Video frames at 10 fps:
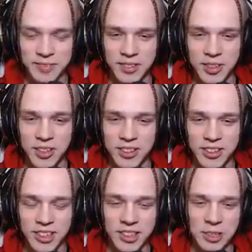
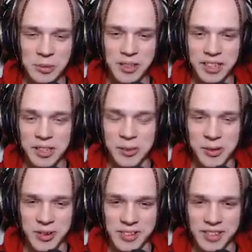No, ona nie o, to, lubi to takich może,
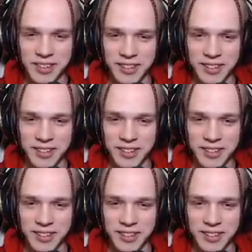urządzeń.